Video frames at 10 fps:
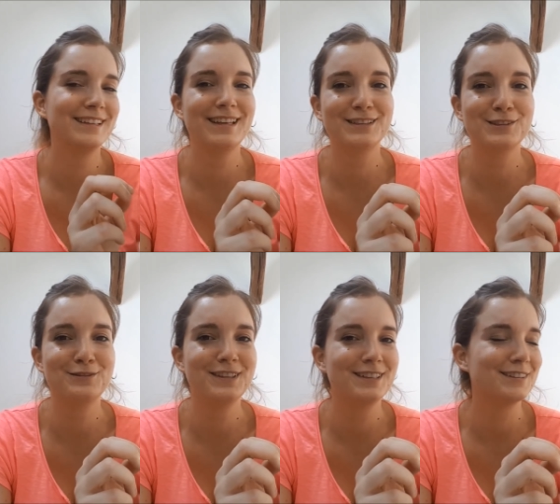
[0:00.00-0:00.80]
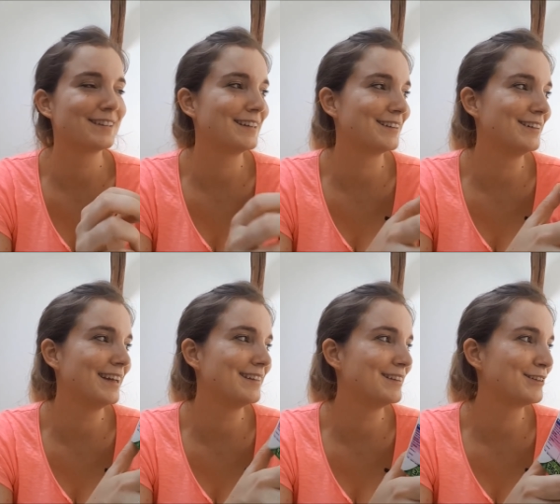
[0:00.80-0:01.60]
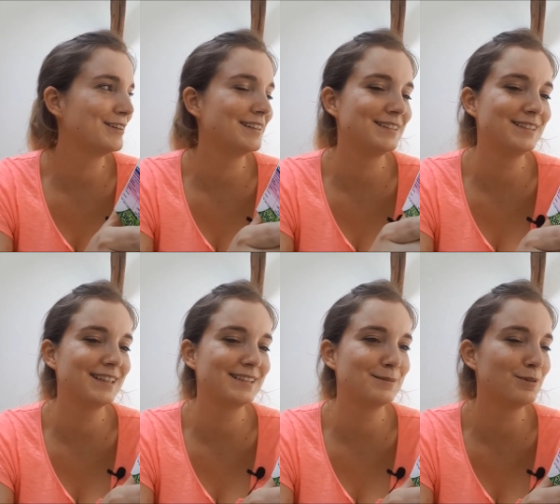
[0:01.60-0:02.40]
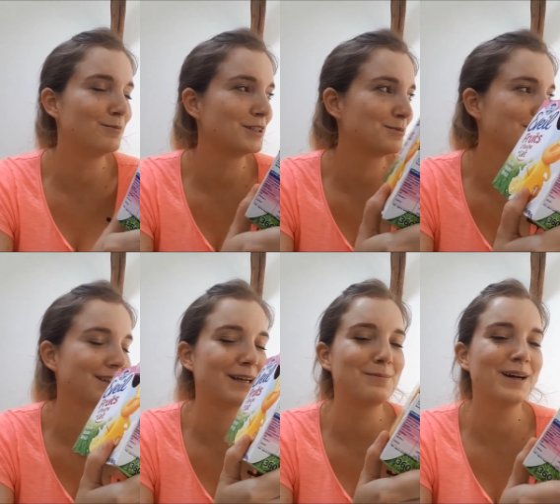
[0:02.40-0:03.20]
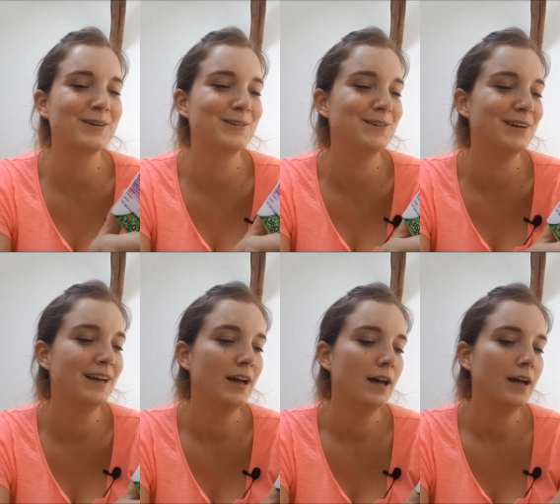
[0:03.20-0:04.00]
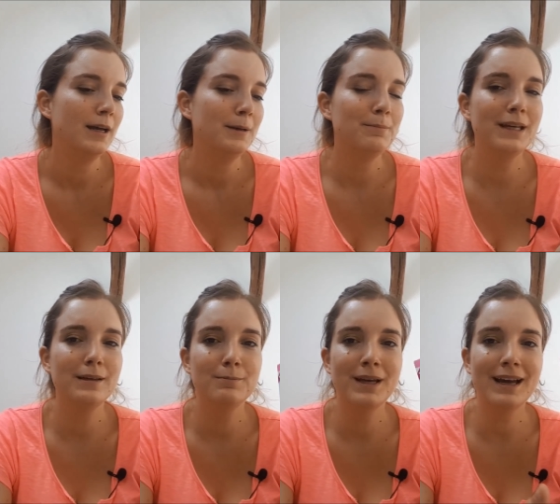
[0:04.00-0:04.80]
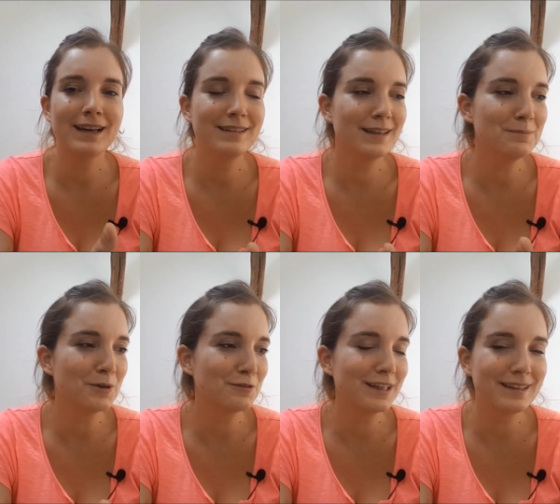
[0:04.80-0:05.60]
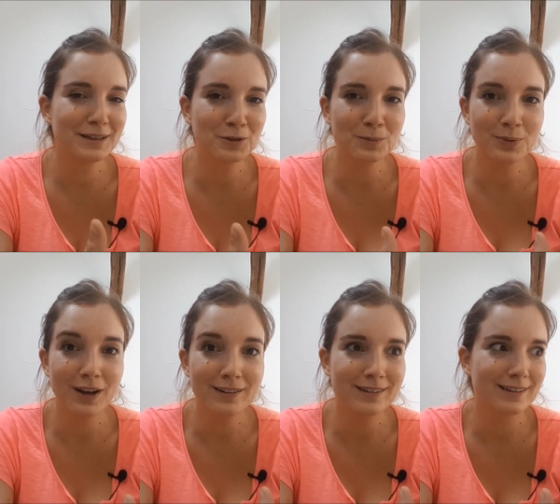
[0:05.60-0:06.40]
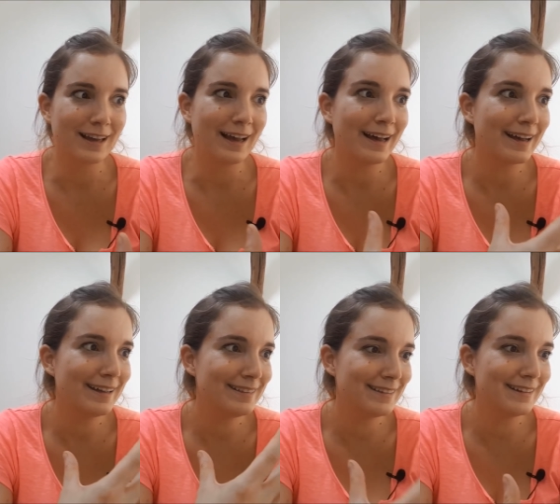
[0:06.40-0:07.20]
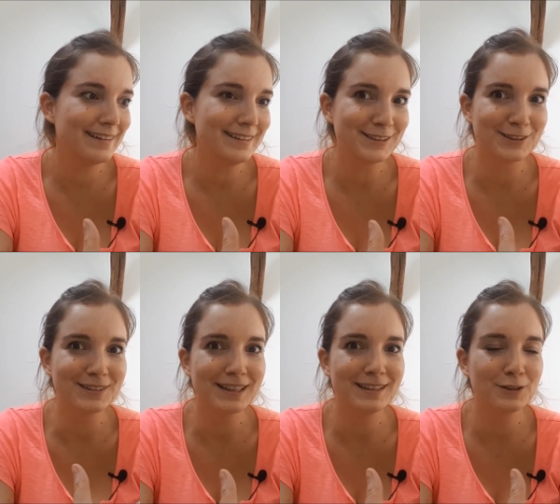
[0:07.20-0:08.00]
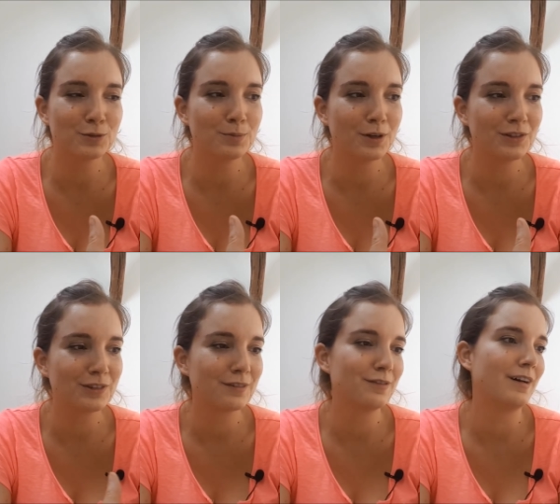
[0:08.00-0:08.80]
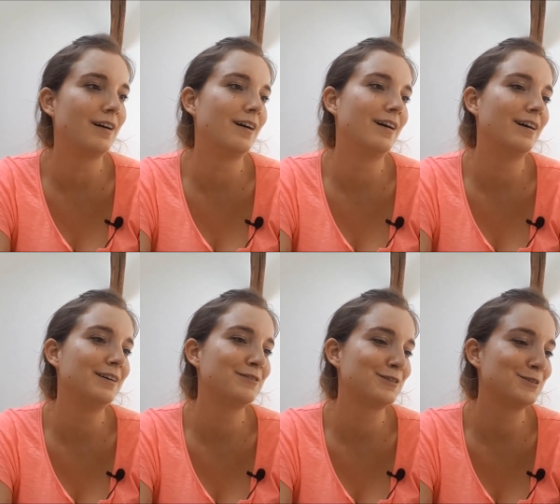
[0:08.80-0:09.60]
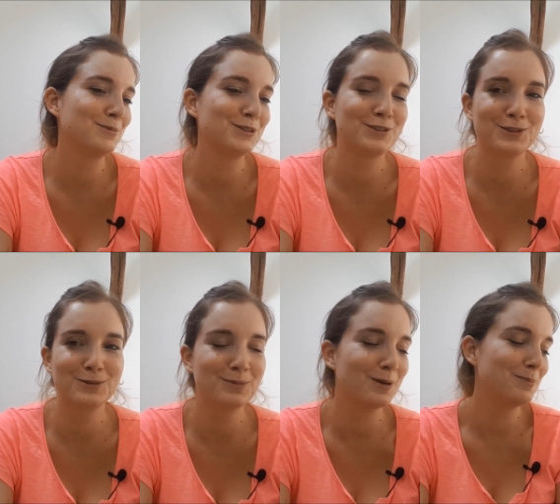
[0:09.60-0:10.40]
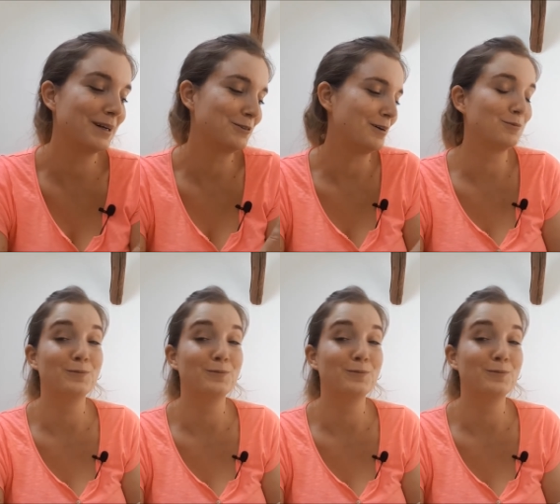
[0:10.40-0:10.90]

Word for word: il y a Sophie qui est en train de regarder le truc. Elle se dit, ça, c'est pour moi. Je pense qu'elle a pas reconnu. Mais, mais arrêtez de m'envoyer des compotes Arrêtez J'en ai des compotes. Enfin, franchement, je ne comprends pas, quoi.